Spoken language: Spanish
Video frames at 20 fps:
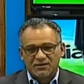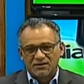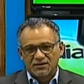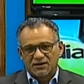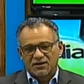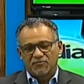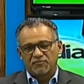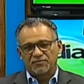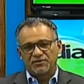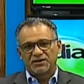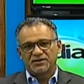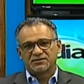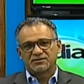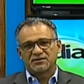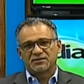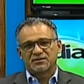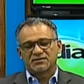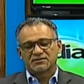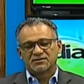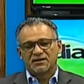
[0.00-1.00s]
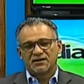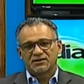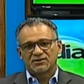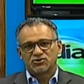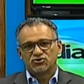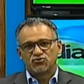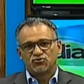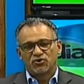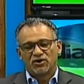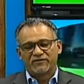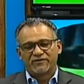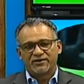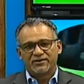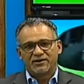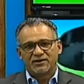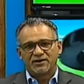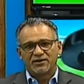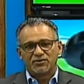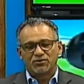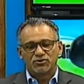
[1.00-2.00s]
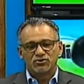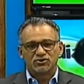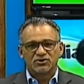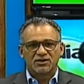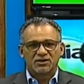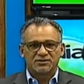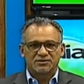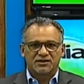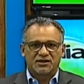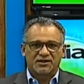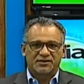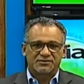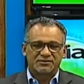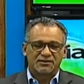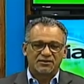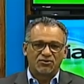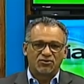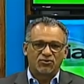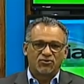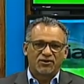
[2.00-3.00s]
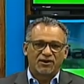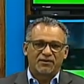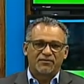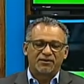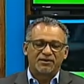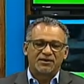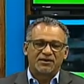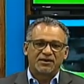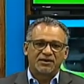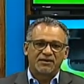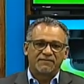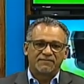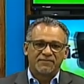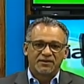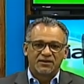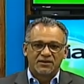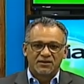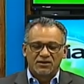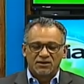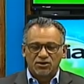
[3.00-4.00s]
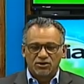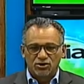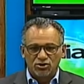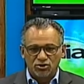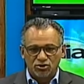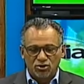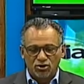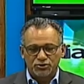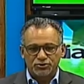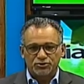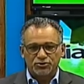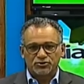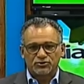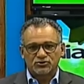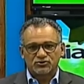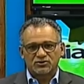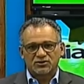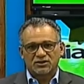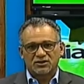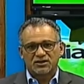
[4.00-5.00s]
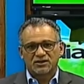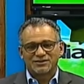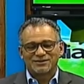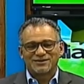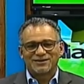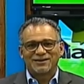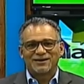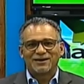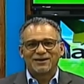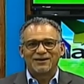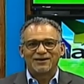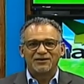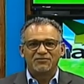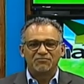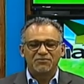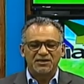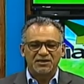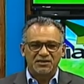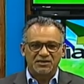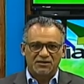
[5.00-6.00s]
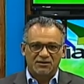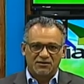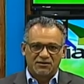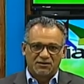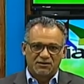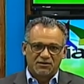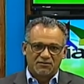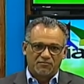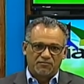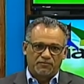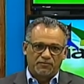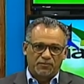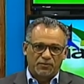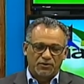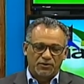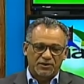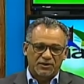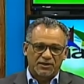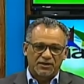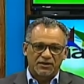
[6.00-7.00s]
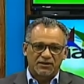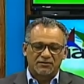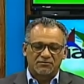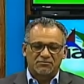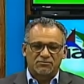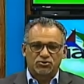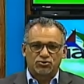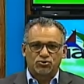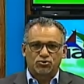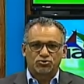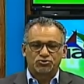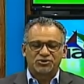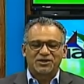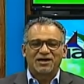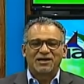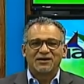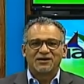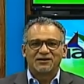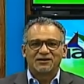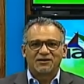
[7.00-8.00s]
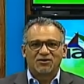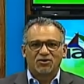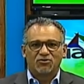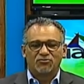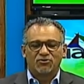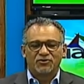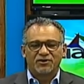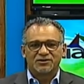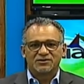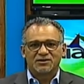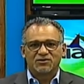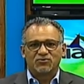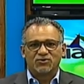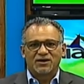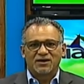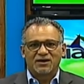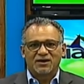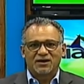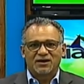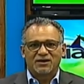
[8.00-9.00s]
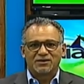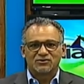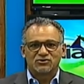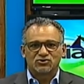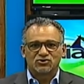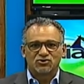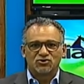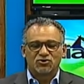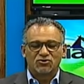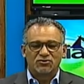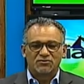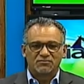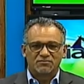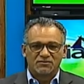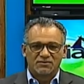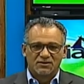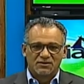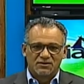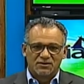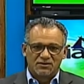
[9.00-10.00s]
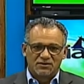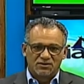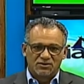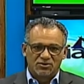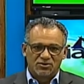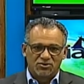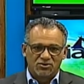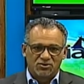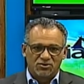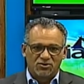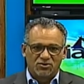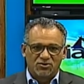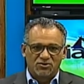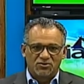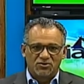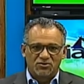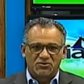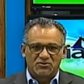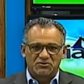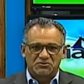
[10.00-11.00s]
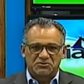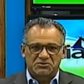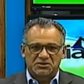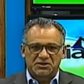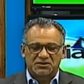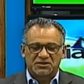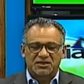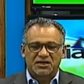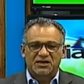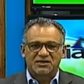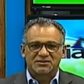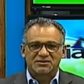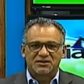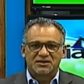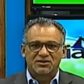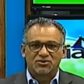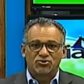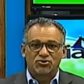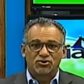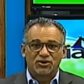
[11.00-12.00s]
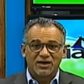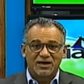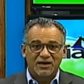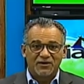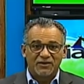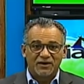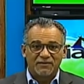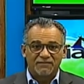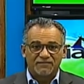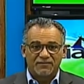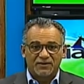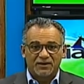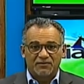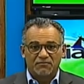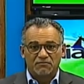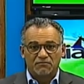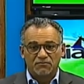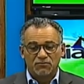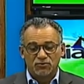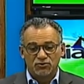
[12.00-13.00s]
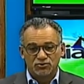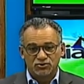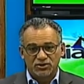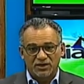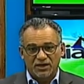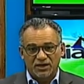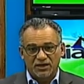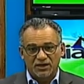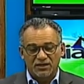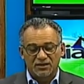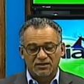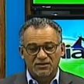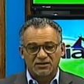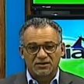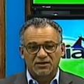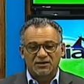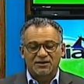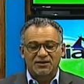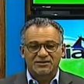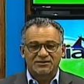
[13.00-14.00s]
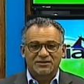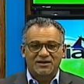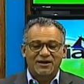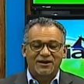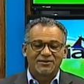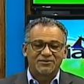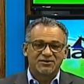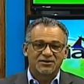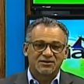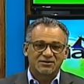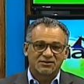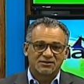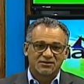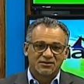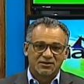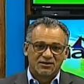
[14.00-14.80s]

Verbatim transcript: que empiece desde las 9 de la noche hasta las 5 de la mañana, y otros que se elimine, porque total, como dice una canción, no se está haciendo nada, mucha gente en las calles,